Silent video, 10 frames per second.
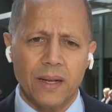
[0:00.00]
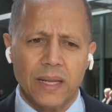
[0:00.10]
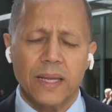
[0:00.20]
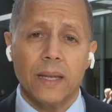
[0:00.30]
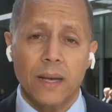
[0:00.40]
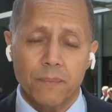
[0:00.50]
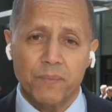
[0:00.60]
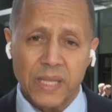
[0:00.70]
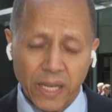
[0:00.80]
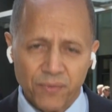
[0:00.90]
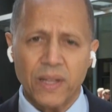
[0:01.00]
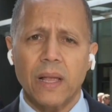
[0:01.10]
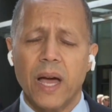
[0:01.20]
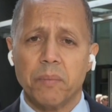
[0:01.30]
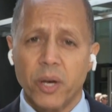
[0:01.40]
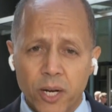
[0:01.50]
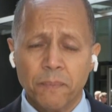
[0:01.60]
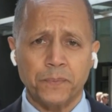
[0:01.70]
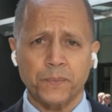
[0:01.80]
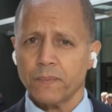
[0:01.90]
لصحيفه
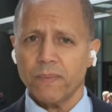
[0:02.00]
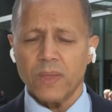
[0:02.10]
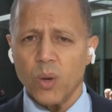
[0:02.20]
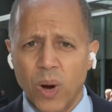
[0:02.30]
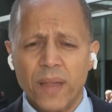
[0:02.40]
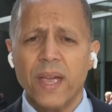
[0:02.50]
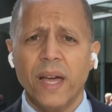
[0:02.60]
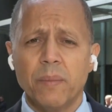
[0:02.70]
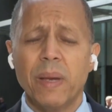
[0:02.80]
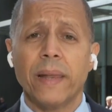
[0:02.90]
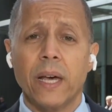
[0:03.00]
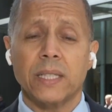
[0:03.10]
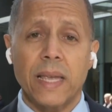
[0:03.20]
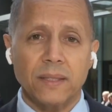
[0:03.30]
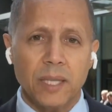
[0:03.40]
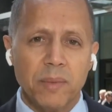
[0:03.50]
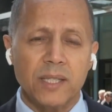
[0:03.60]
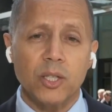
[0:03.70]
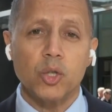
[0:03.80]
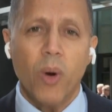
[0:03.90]
الميرور وهذا يعني بأن سيتم
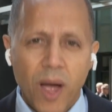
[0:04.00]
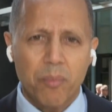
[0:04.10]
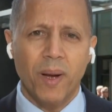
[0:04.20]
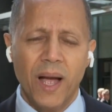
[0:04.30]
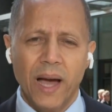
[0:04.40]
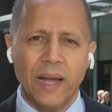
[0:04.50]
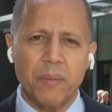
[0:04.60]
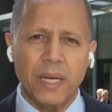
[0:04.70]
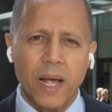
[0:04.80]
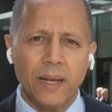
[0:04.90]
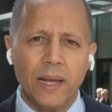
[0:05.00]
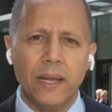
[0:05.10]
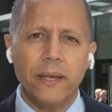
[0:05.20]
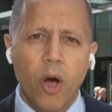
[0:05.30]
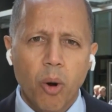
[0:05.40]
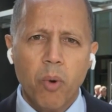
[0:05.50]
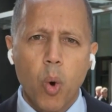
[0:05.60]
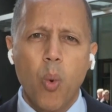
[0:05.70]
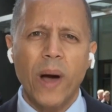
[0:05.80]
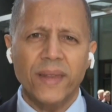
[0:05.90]
استجواب الأمير هاري ليوم
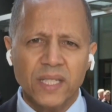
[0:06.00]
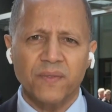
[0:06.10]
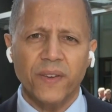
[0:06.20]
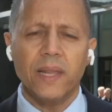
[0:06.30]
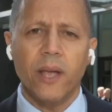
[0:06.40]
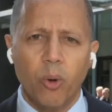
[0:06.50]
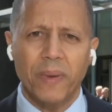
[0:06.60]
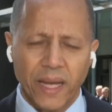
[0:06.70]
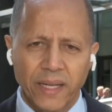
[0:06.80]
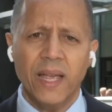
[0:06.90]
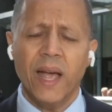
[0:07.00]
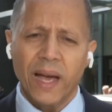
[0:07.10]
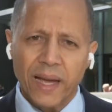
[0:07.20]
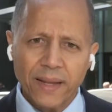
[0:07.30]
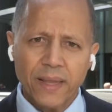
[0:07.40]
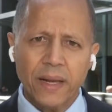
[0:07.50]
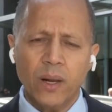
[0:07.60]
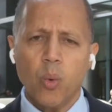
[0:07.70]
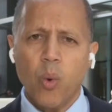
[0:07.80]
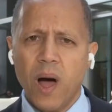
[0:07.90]
ونصف اليوم يعني
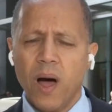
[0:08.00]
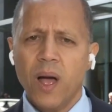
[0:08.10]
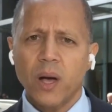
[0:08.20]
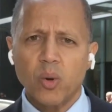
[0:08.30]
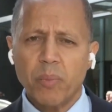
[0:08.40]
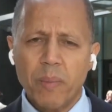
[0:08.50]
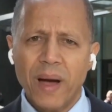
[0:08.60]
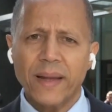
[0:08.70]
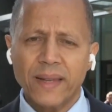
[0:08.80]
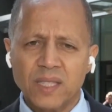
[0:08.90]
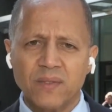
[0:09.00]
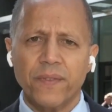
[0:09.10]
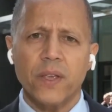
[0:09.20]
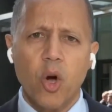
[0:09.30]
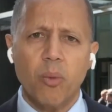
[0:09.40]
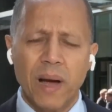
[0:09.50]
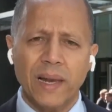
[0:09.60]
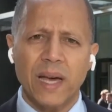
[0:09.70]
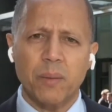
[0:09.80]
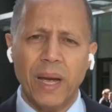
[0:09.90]
غدا وربما نصف يوم
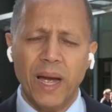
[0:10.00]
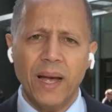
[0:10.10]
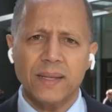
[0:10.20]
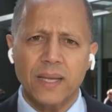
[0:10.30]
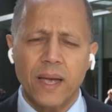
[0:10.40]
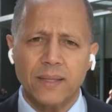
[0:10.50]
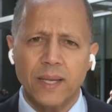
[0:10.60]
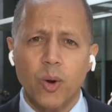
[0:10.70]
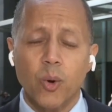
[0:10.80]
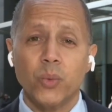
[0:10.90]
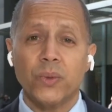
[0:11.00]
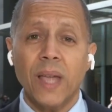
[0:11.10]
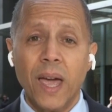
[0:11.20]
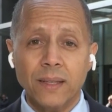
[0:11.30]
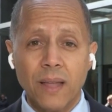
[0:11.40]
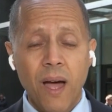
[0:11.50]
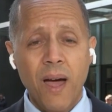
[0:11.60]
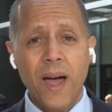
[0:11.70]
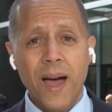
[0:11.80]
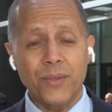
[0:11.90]
الأربعاء سيكون تحت
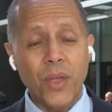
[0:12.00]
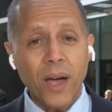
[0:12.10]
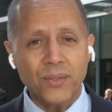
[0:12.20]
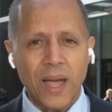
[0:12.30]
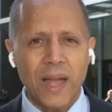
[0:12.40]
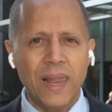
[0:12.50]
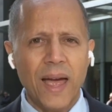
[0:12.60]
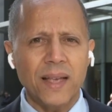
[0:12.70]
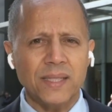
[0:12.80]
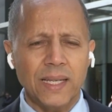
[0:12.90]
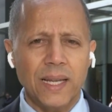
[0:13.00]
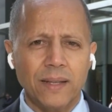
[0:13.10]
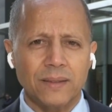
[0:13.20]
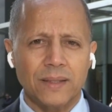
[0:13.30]
ضغط الأسئلة